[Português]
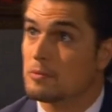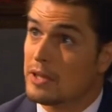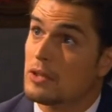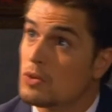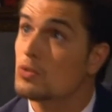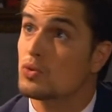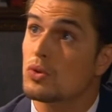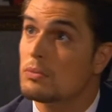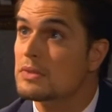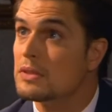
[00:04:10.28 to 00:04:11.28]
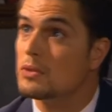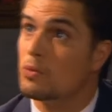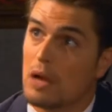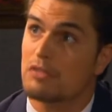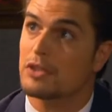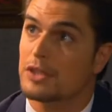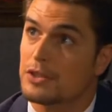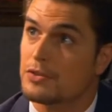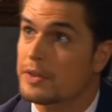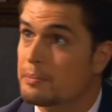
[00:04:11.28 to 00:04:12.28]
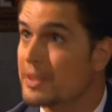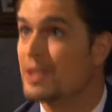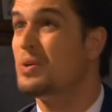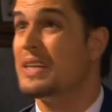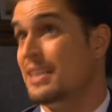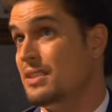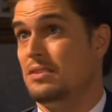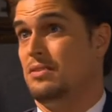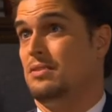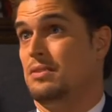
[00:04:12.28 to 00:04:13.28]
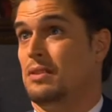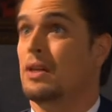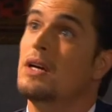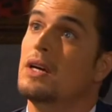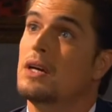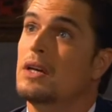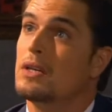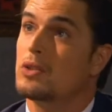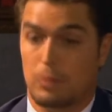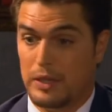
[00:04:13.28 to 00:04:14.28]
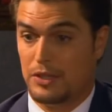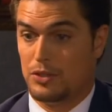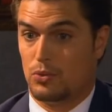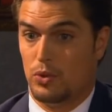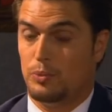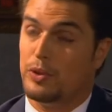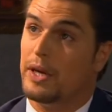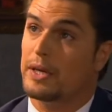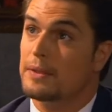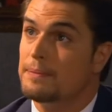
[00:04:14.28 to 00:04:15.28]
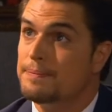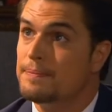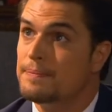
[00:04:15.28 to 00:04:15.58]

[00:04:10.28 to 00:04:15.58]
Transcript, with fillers: O Manel contou-me que o Álvaro e a Sofia perderam a casa. Que o banco executou a hipoteca